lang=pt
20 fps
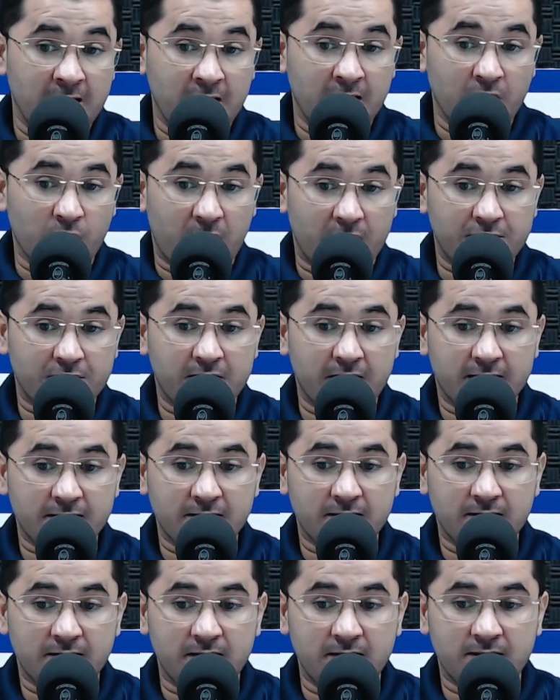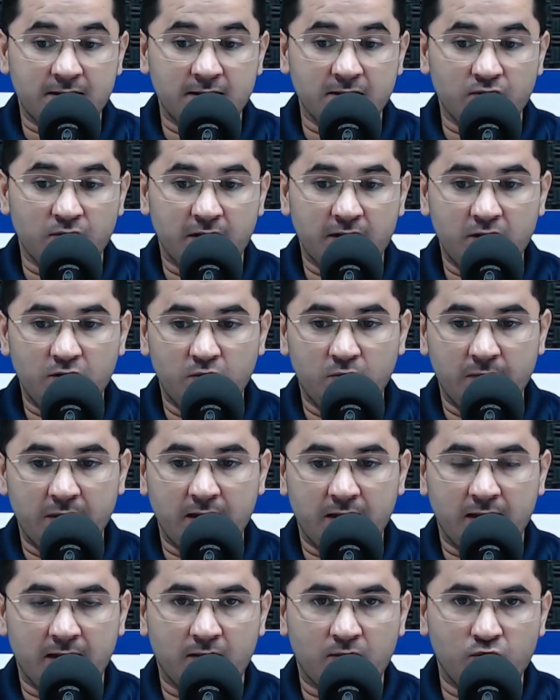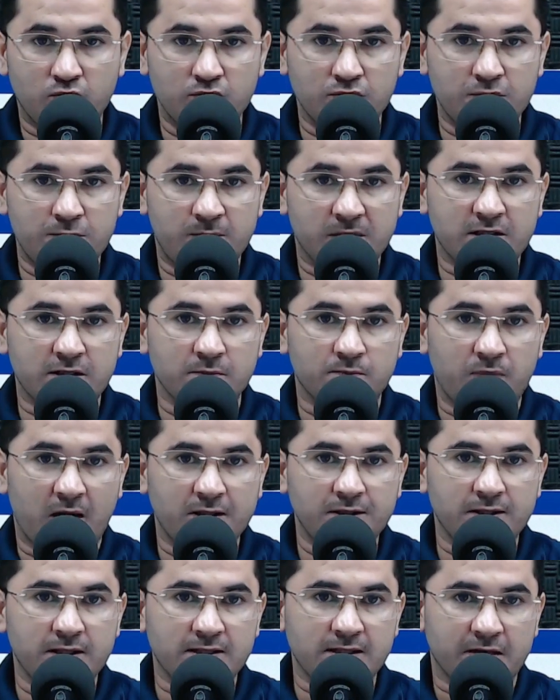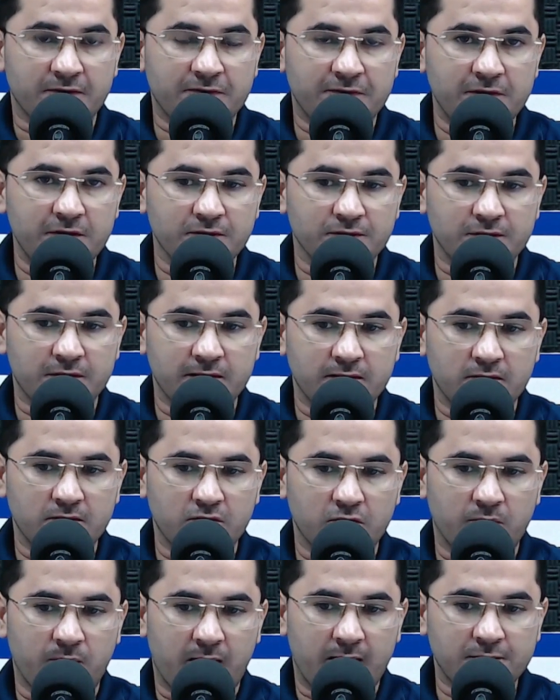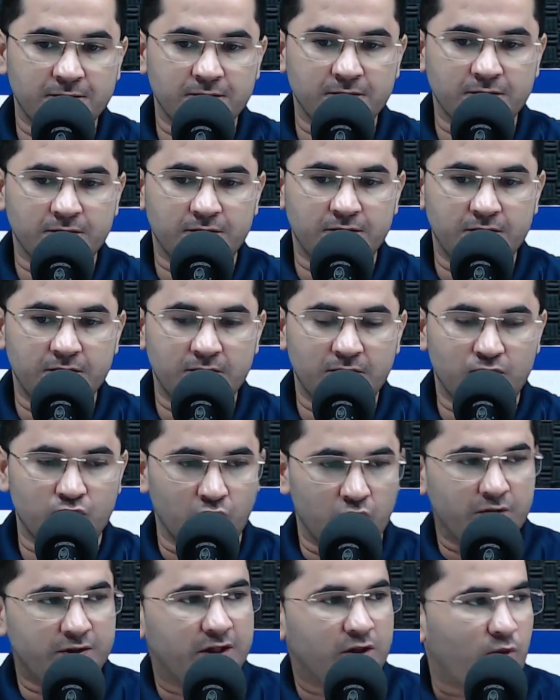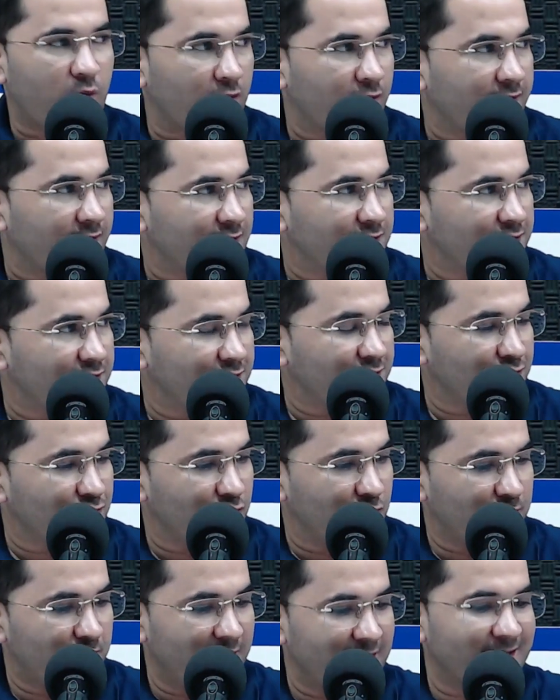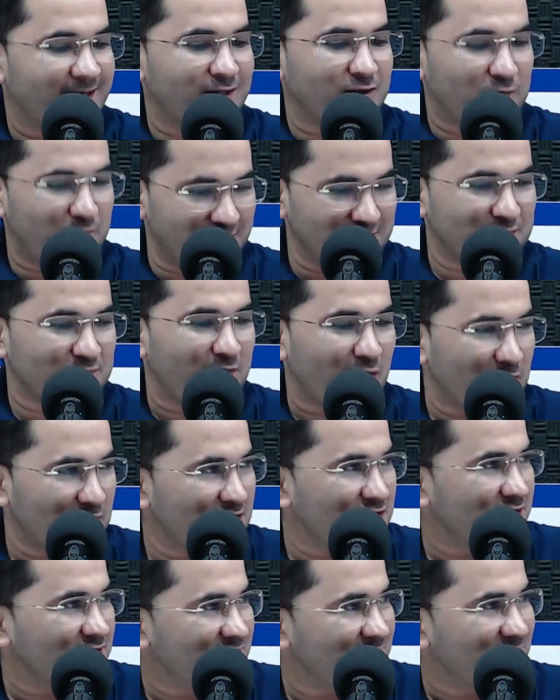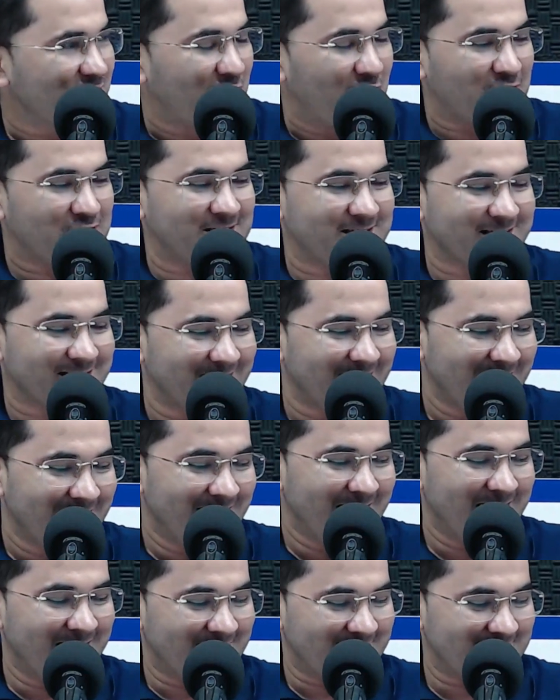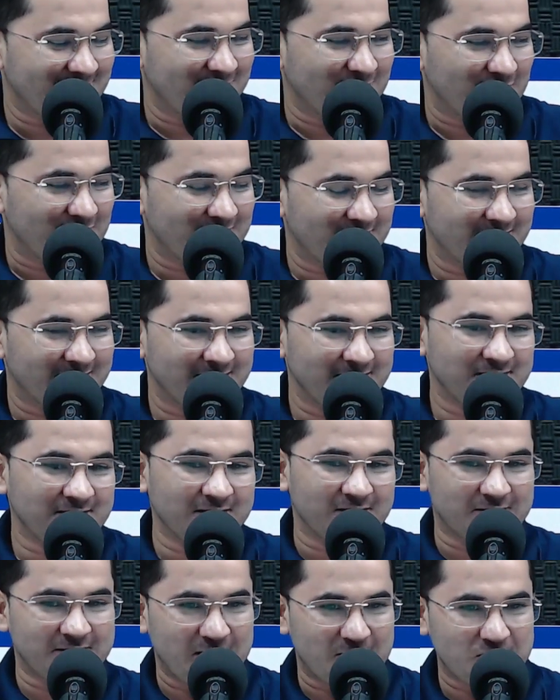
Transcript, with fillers: Eu acho que essa tem sido aí uma, um dos principais desafios, né, doutor Bastos, de todo e qualquer gestor, pegando principalmente essa nossa, essa nossa região.